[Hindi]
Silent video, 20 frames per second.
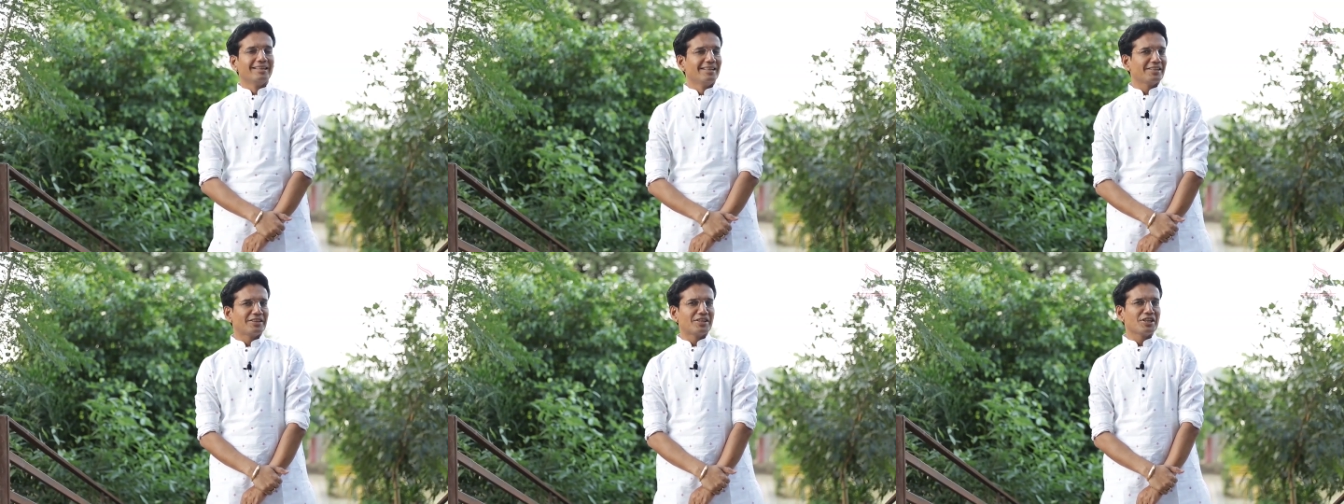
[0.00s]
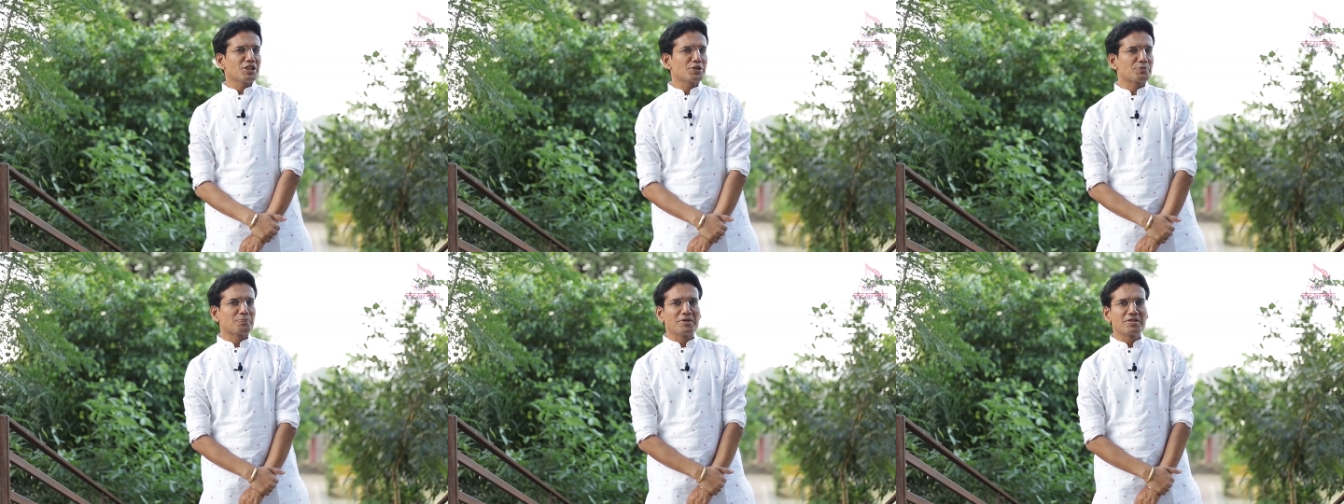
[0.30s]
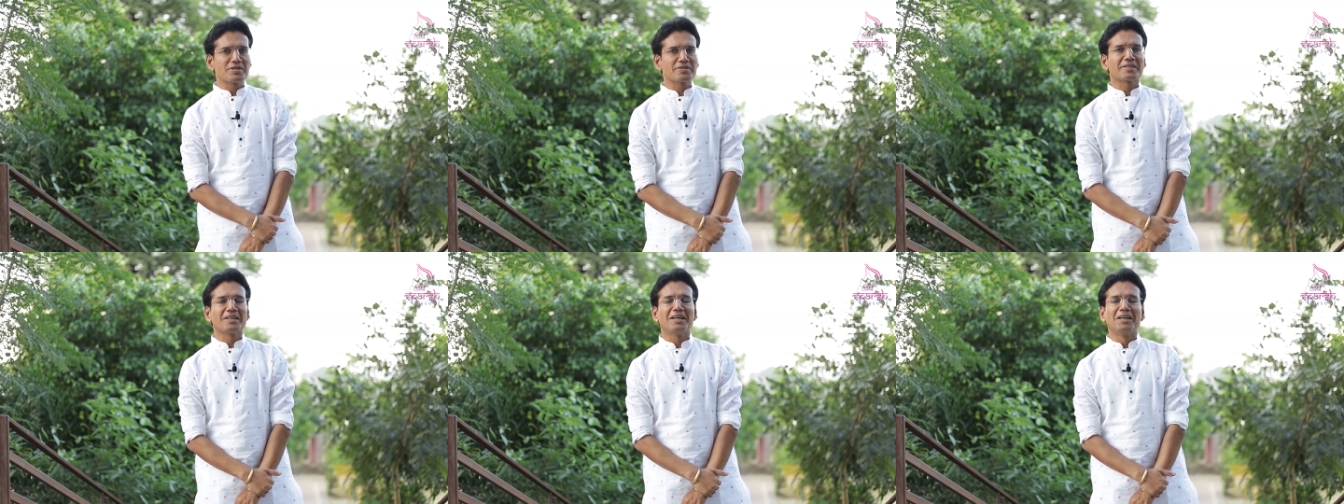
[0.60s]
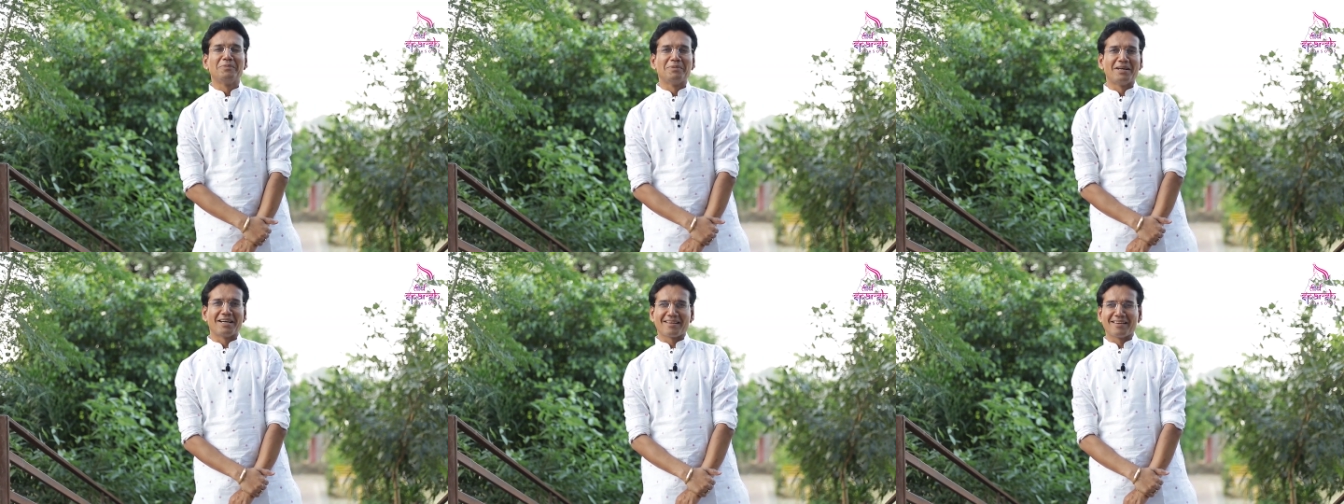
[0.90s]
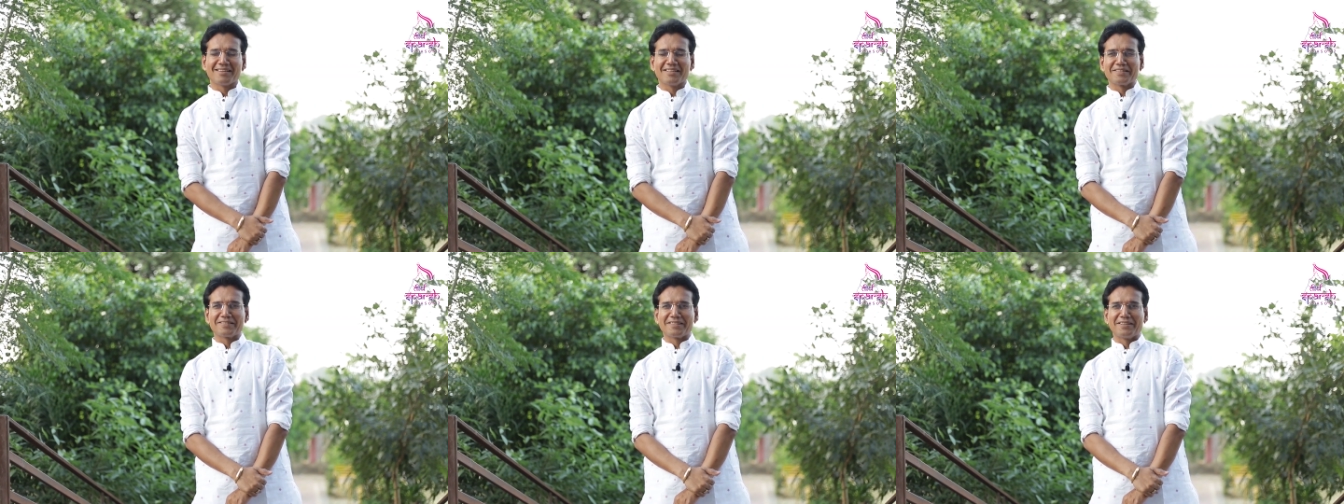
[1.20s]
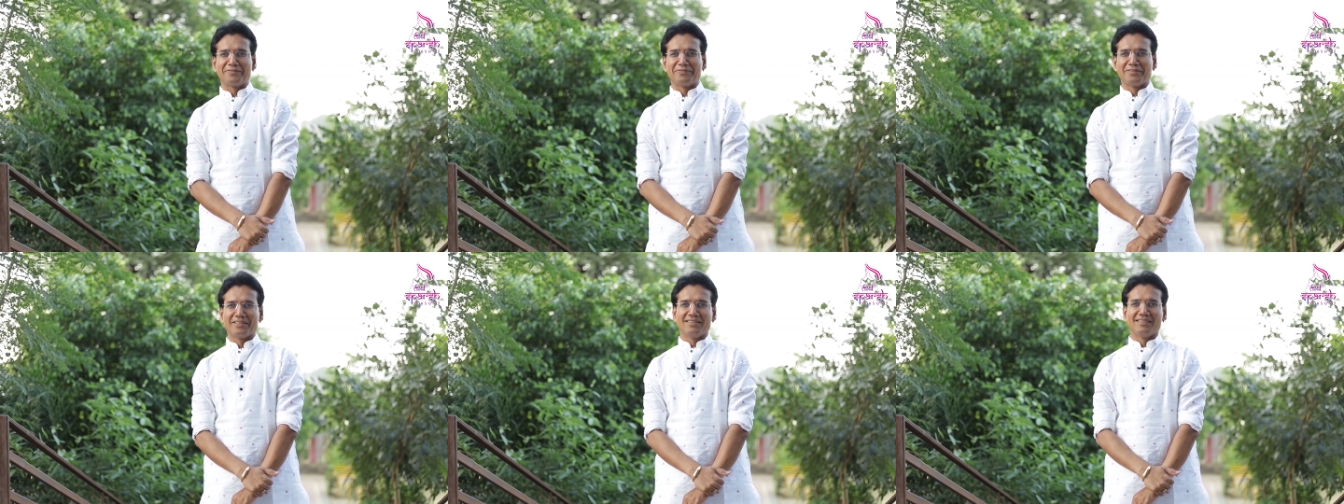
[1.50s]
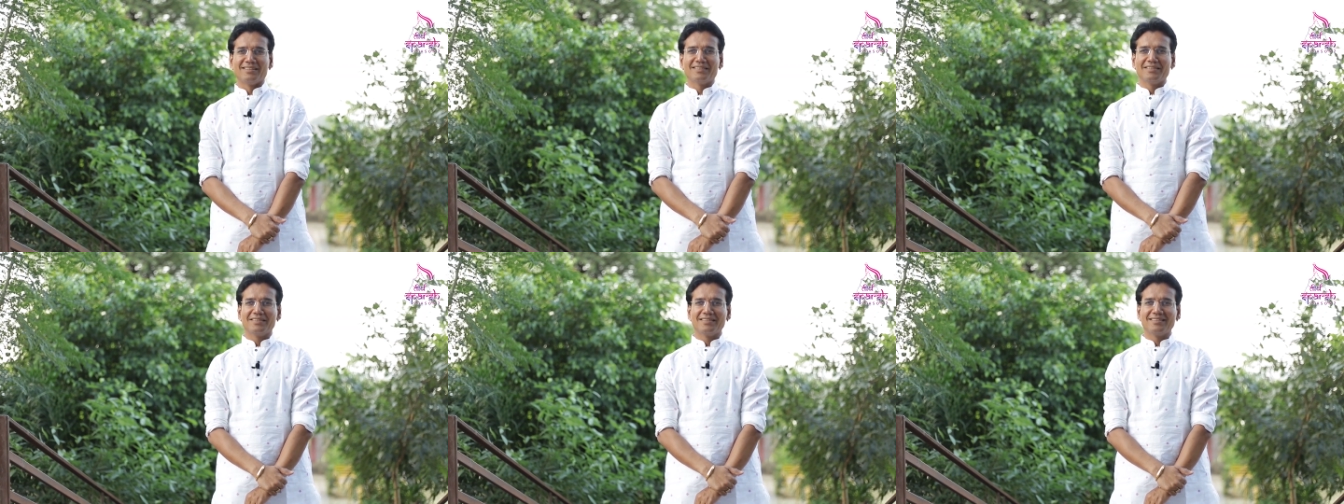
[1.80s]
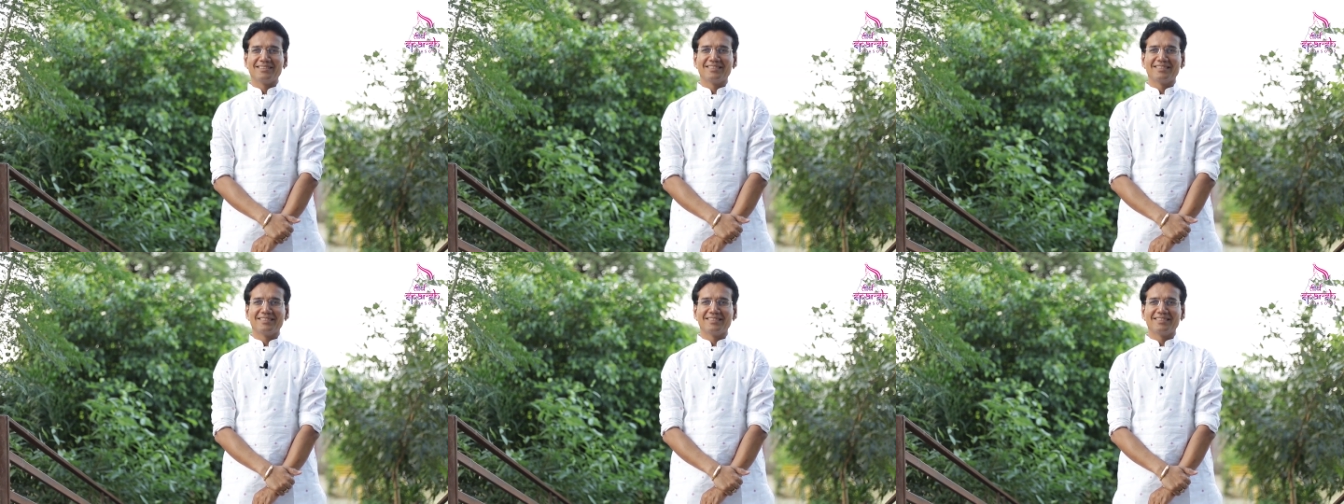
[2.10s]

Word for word: तीर्थ स्पर्श का हमारा ये सफ़र